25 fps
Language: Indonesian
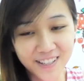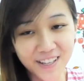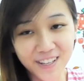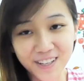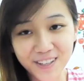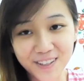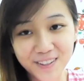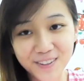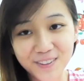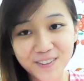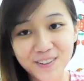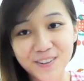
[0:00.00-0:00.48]

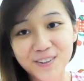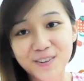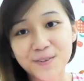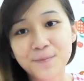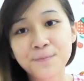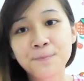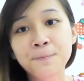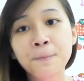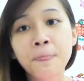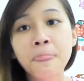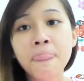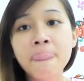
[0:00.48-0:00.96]
kayak gitu loh
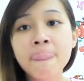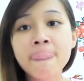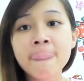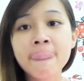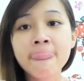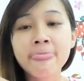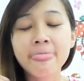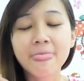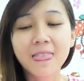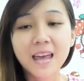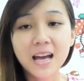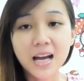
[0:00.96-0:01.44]

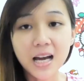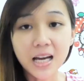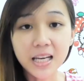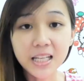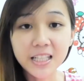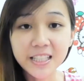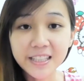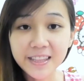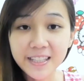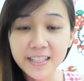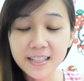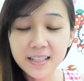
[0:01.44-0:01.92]
hari
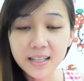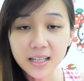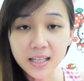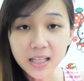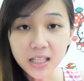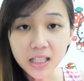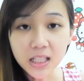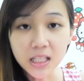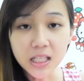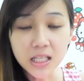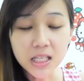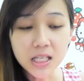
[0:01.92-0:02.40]
ketiga
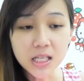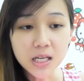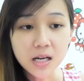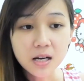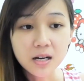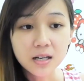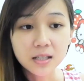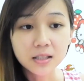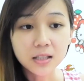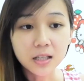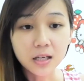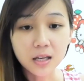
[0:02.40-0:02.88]
ini
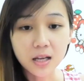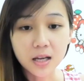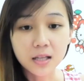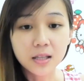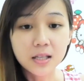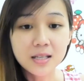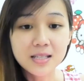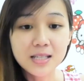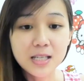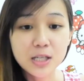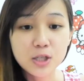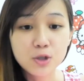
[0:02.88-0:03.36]
ternyata
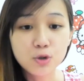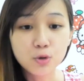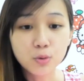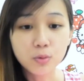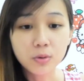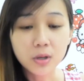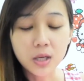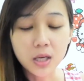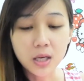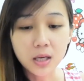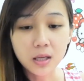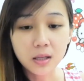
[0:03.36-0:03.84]
si
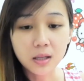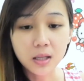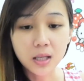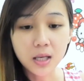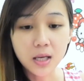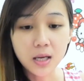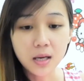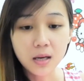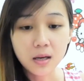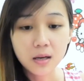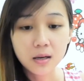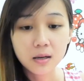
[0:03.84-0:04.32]
Jungki ini
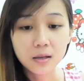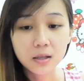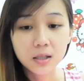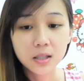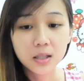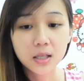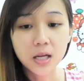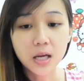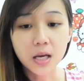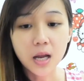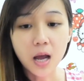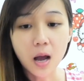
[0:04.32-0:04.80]

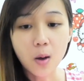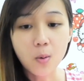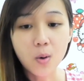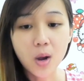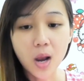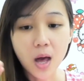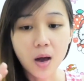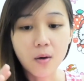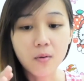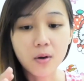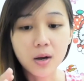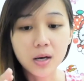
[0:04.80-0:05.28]
dari
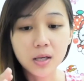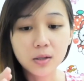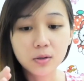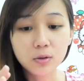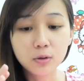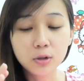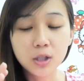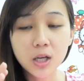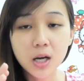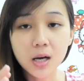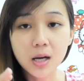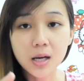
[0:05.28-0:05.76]
awal-awal itu
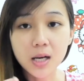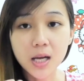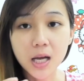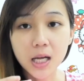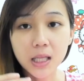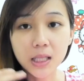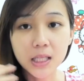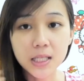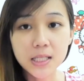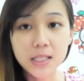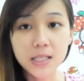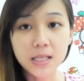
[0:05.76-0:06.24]
udah
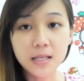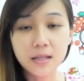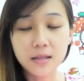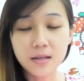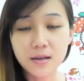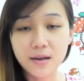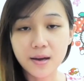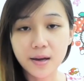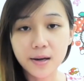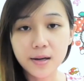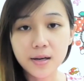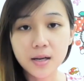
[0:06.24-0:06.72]
ngeliatin
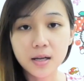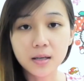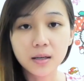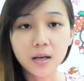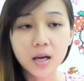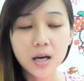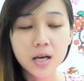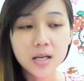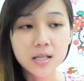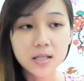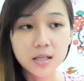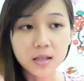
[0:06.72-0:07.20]
Sindian dan
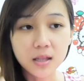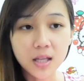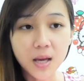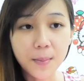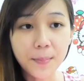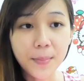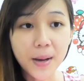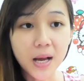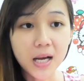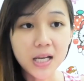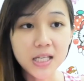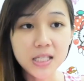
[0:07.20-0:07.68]
setiap
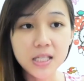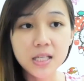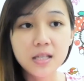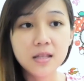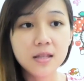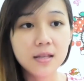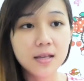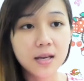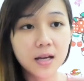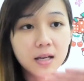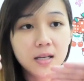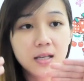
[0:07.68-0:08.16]
kali
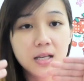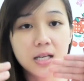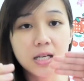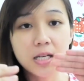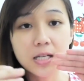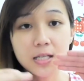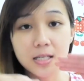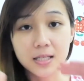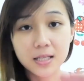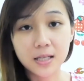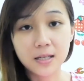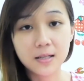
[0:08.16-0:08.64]
Sindian
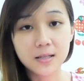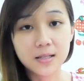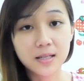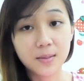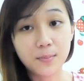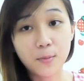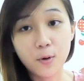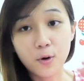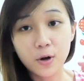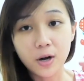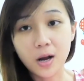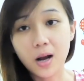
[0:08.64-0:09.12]
didesel
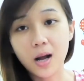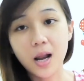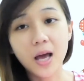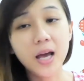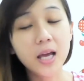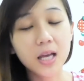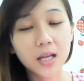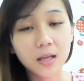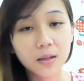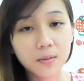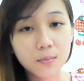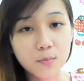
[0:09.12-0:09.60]
sama orang
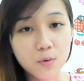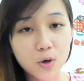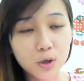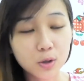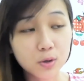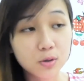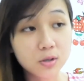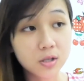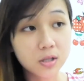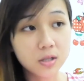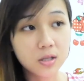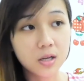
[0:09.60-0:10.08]
lain waktu
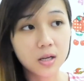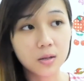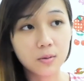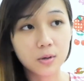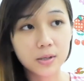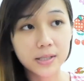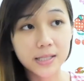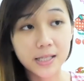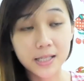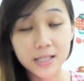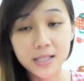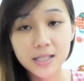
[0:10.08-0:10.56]
Sindian
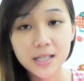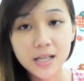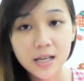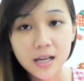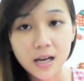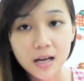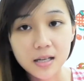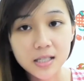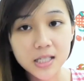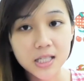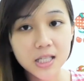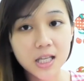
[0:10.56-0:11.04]
masih kecil
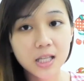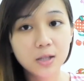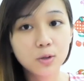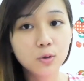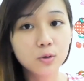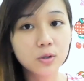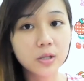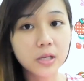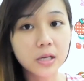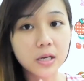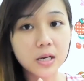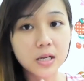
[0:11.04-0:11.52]
ya Sindian tuh
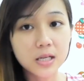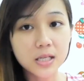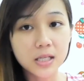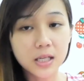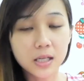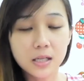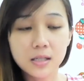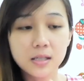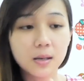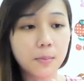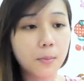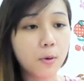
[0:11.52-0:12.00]
didesel
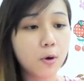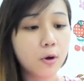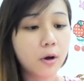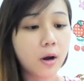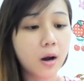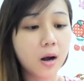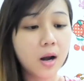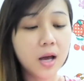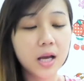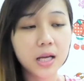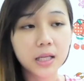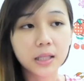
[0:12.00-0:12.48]
sama orang
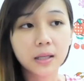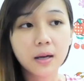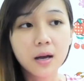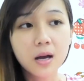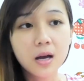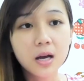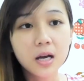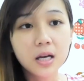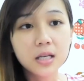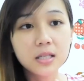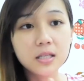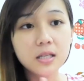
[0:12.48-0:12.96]
lain
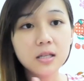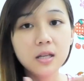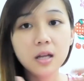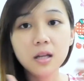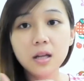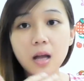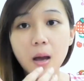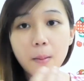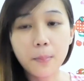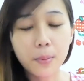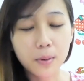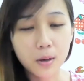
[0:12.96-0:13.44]
Sindian
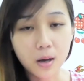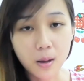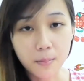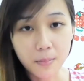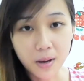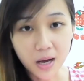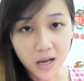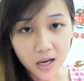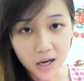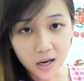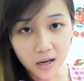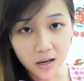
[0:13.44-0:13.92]
nggak pernah
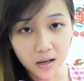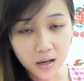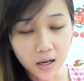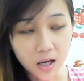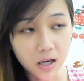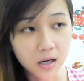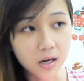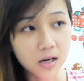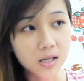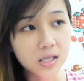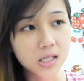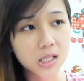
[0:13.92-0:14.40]
marah
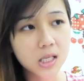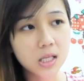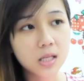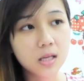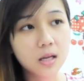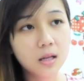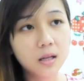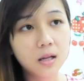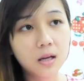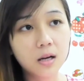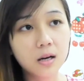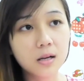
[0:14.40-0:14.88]
karena
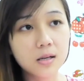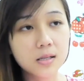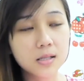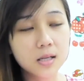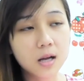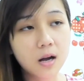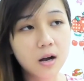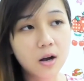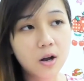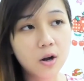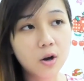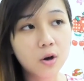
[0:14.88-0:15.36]
Sindian
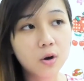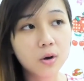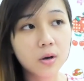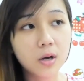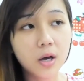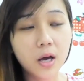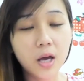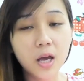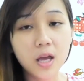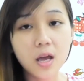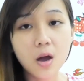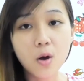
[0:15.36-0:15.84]
ngerasa kalau
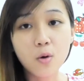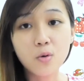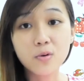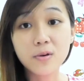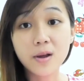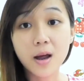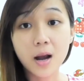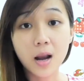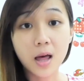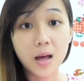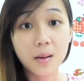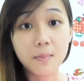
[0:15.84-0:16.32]
eh ya
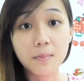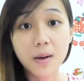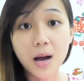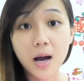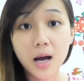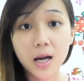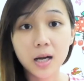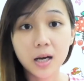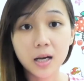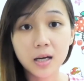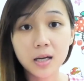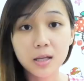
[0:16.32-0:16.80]
udahlah
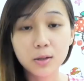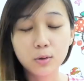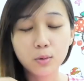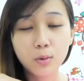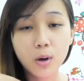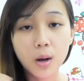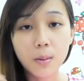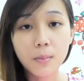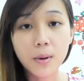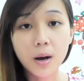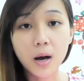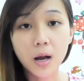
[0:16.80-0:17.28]
makanan itu
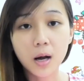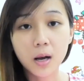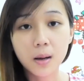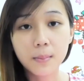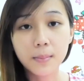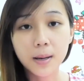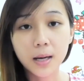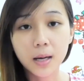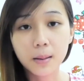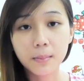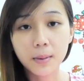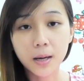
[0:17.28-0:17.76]
nggak bakal
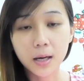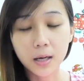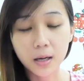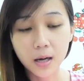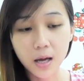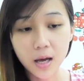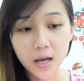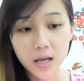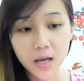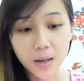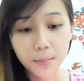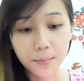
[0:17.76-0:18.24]

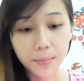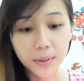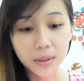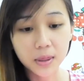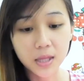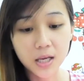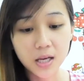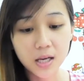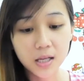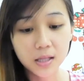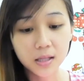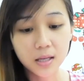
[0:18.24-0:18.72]
kemana-mana yang
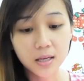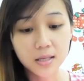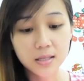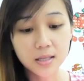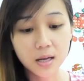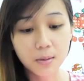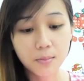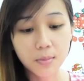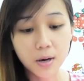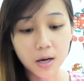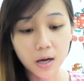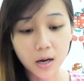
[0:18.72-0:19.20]
penting kita
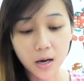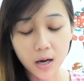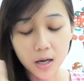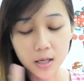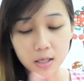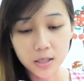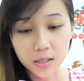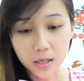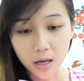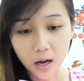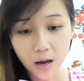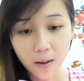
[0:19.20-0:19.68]
sabar
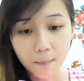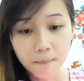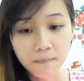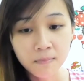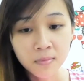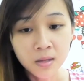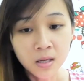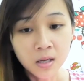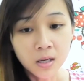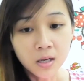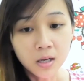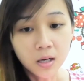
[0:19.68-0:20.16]
aja
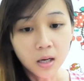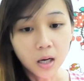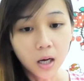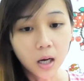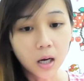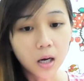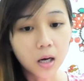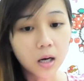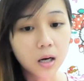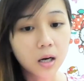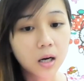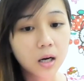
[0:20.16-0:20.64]

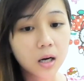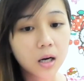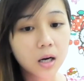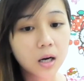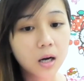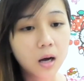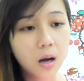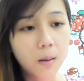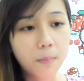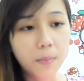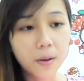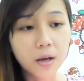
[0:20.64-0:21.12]
uh,
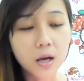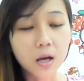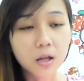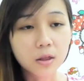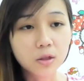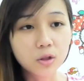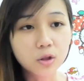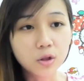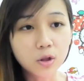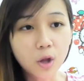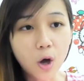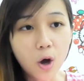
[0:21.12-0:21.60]
apa ya
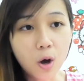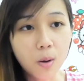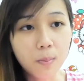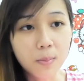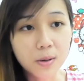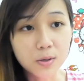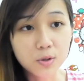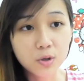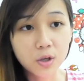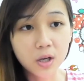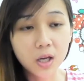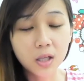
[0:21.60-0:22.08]
toh
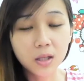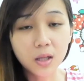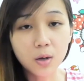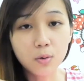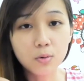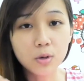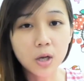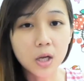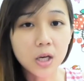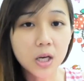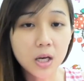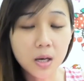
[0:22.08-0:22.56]
maksudnya kita
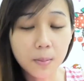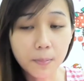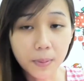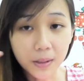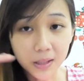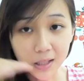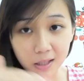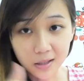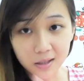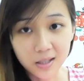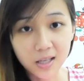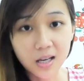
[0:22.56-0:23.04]
udah di depan
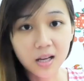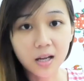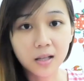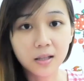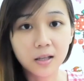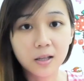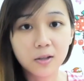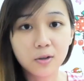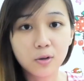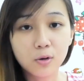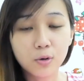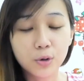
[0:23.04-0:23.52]
antrian
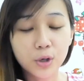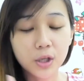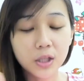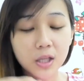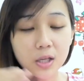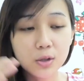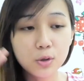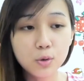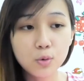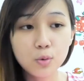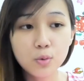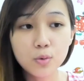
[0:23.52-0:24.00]
gitu loh
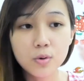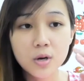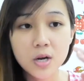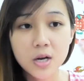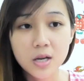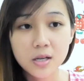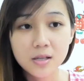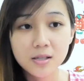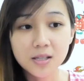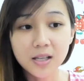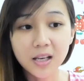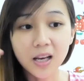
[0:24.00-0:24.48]
kita tuh
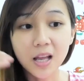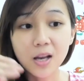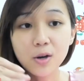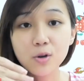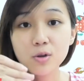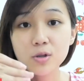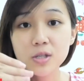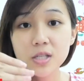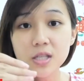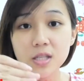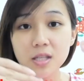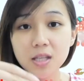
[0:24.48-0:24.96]
selalu
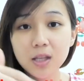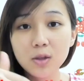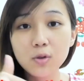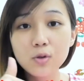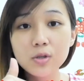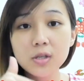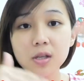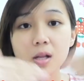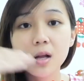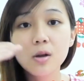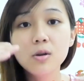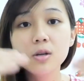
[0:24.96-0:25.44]
Sindian tuh
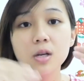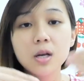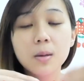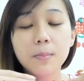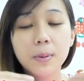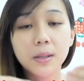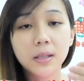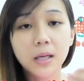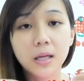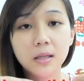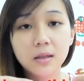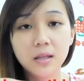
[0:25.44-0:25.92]
selalu di
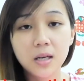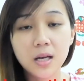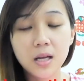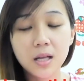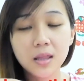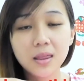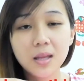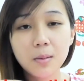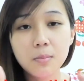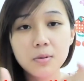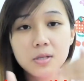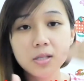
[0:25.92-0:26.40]
depan antrian
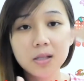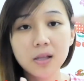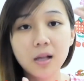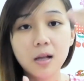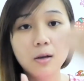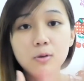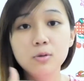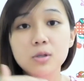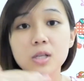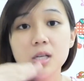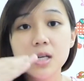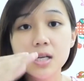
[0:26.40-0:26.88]
tapi
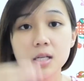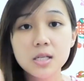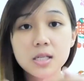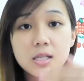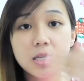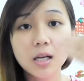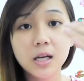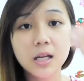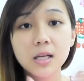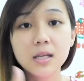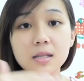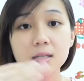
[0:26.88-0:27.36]
selalu
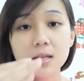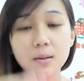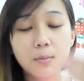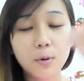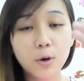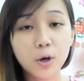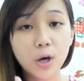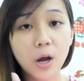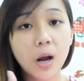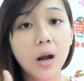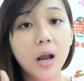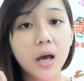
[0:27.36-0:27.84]
dideselin sama
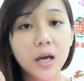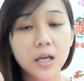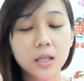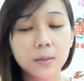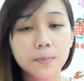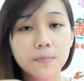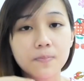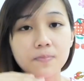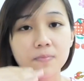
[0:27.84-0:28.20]
orang lain